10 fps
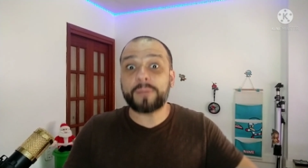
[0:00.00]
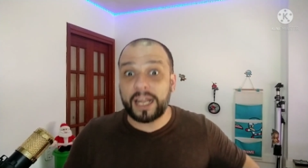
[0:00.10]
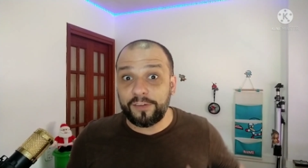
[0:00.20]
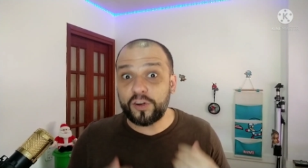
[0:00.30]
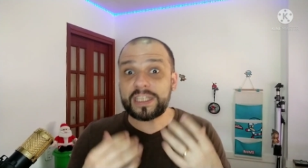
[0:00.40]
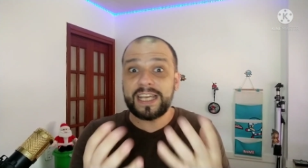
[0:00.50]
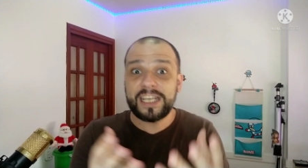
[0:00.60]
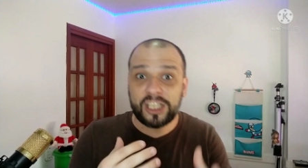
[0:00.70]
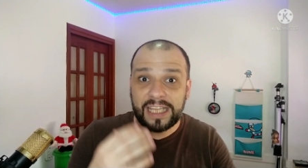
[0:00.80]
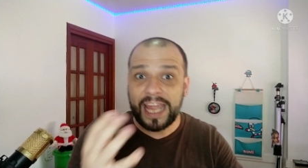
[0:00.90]
para que
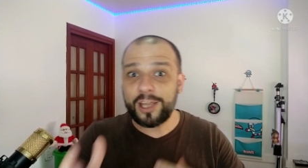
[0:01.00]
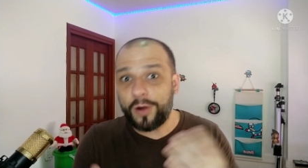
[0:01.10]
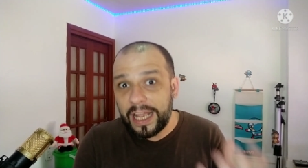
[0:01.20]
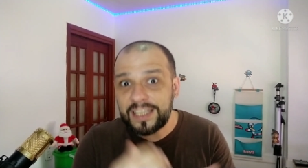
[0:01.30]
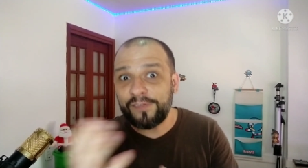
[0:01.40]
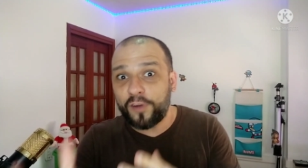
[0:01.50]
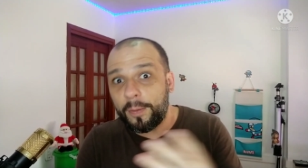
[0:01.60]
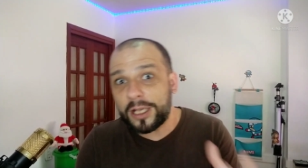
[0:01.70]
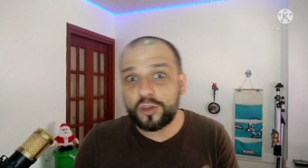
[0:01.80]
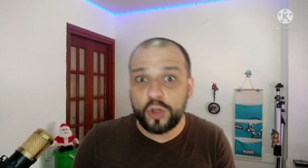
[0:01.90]
vocês tenham as
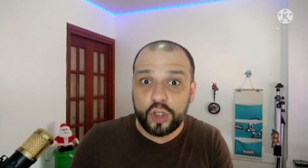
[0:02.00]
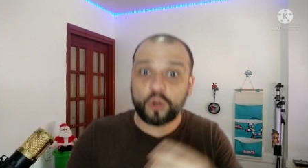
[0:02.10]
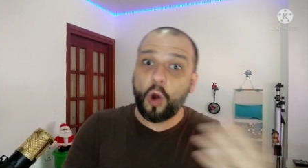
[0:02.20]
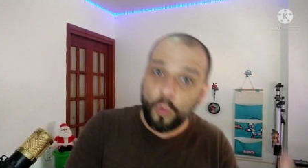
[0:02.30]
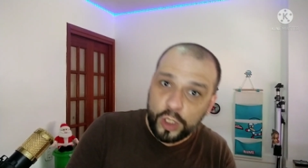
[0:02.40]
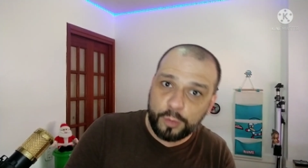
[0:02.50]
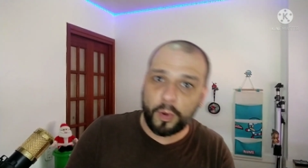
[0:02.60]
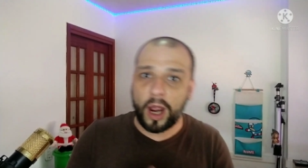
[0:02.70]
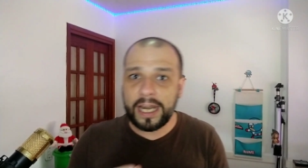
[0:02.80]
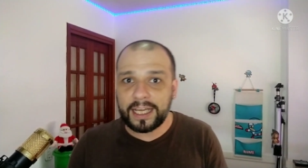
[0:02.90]
informações com
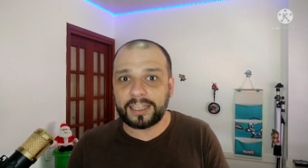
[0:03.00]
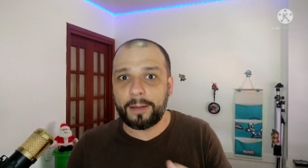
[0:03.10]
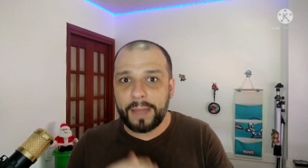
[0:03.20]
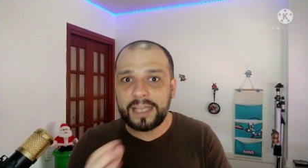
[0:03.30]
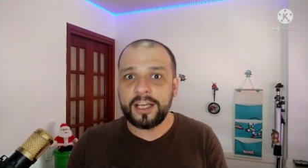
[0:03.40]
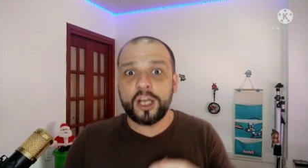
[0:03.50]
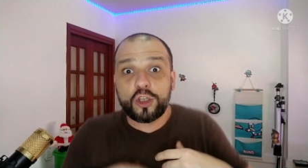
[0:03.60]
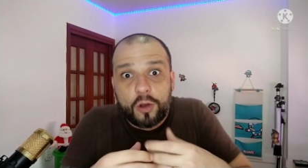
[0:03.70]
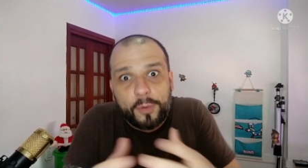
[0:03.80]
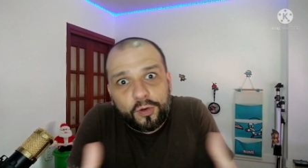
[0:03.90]
spoiler também
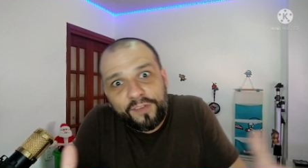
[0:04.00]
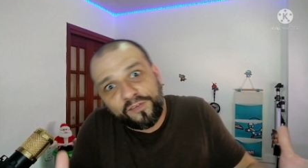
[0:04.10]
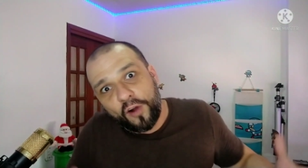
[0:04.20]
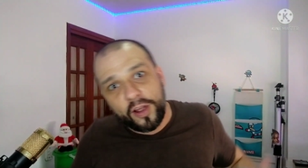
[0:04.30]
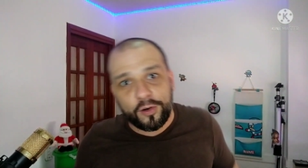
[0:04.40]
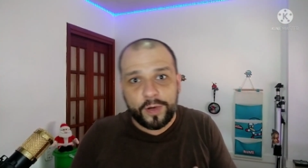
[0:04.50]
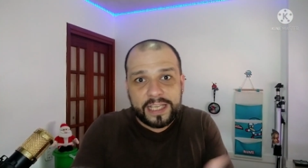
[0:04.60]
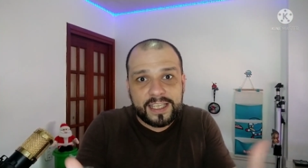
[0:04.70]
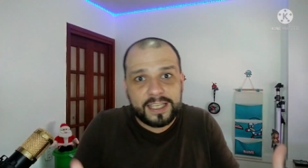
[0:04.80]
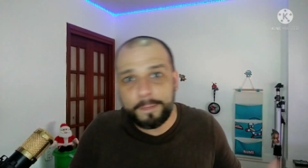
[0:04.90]
sobre o que foram
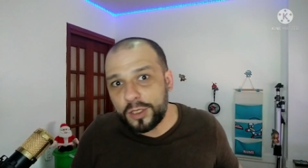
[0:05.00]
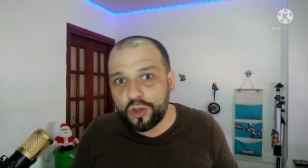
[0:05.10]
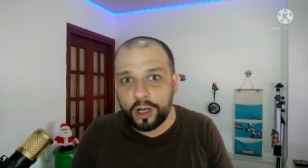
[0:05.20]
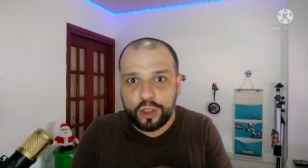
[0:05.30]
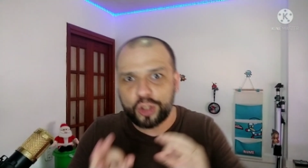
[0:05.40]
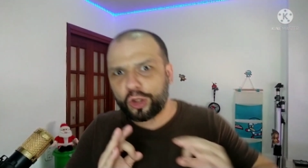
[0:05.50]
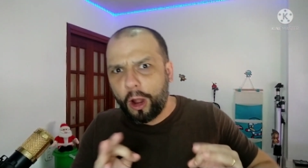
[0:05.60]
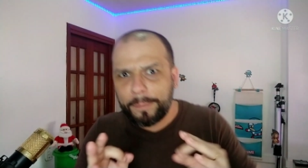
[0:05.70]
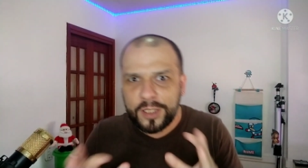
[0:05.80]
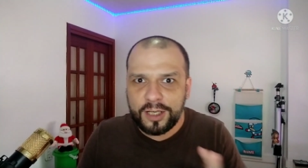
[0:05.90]
esses episódios
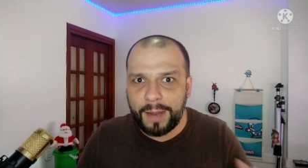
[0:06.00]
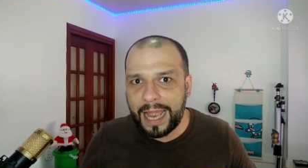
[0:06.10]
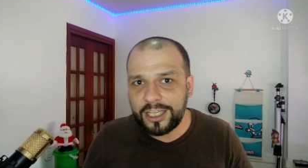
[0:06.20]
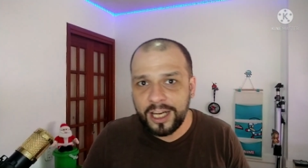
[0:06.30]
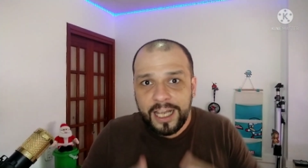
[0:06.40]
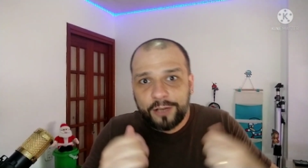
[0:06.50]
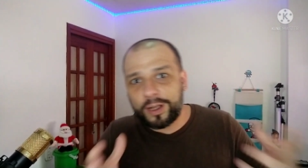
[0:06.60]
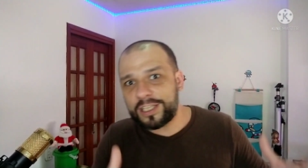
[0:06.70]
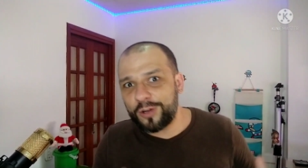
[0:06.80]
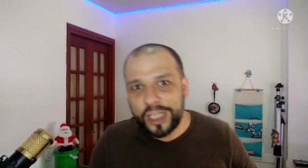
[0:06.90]
top demais,
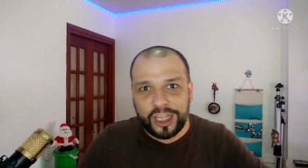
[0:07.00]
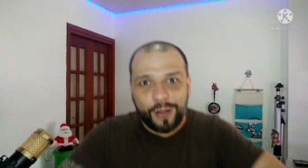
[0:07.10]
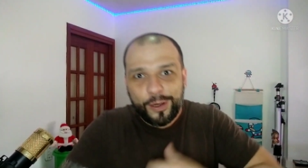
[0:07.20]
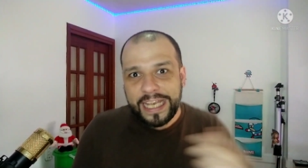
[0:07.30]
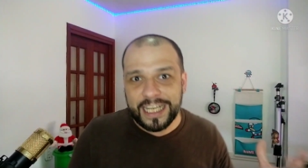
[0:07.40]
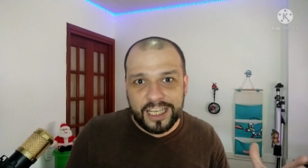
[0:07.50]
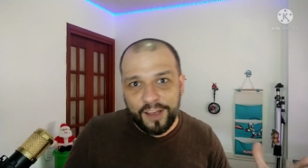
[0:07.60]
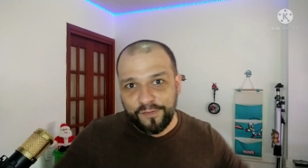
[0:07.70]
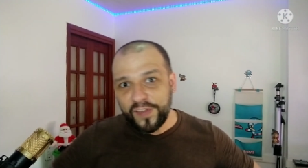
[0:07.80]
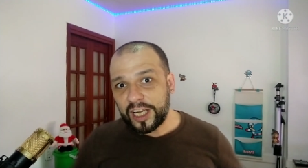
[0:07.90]
quais são as teorias
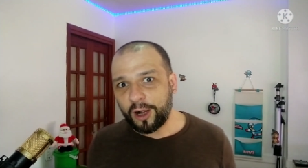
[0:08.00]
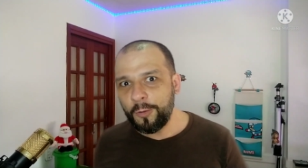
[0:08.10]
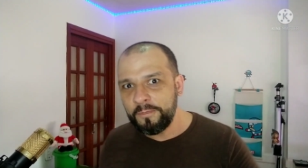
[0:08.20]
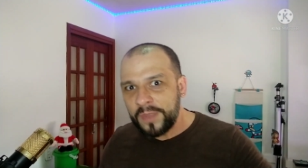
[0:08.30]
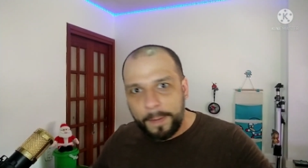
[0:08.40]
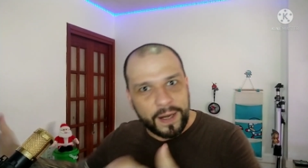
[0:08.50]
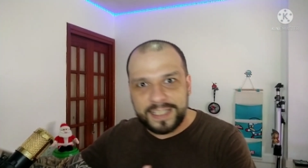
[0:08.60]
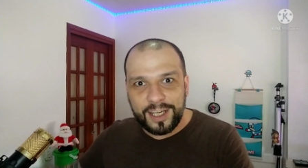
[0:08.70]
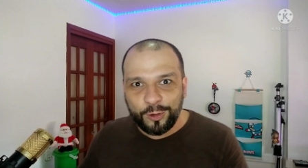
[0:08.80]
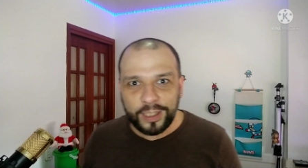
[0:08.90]
que ficam para a
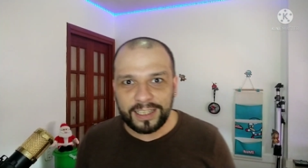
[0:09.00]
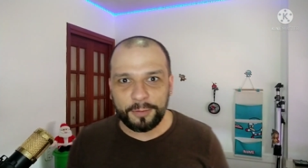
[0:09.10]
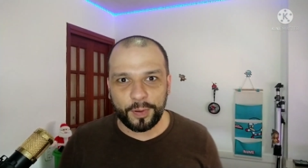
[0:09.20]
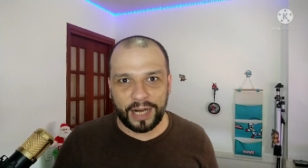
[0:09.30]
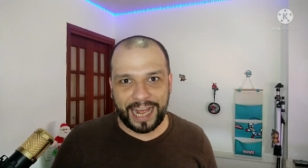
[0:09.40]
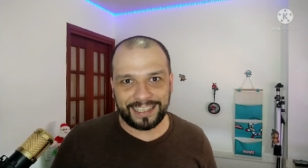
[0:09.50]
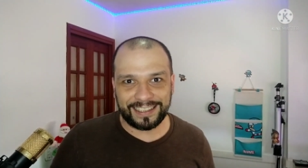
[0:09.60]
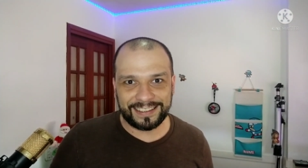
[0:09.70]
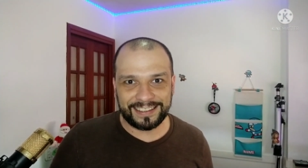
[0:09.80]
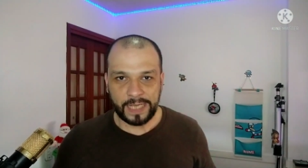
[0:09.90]
segunda
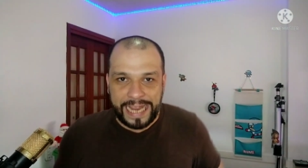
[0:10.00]
temporada.